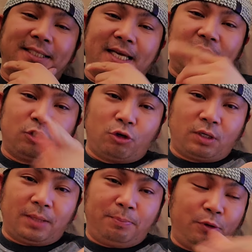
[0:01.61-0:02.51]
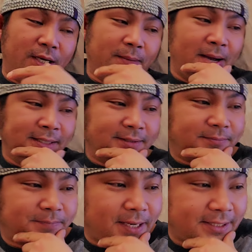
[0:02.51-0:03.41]
Ito, review na
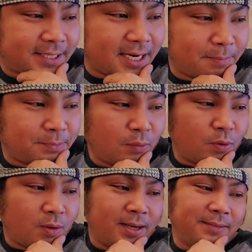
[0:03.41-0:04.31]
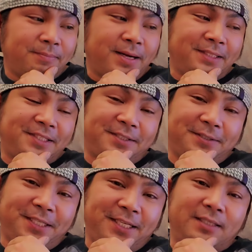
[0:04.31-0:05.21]
naman para sa Love Thy Woman March
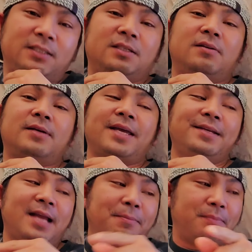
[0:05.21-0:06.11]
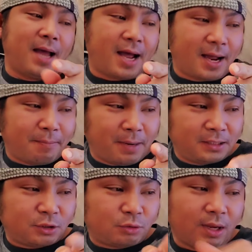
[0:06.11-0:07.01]
13. Okay? Love, uh,
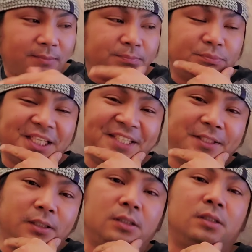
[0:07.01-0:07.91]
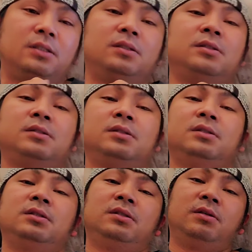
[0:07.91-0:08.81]
March 12, teaser.
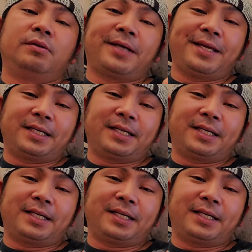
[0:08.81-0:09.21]
Okay?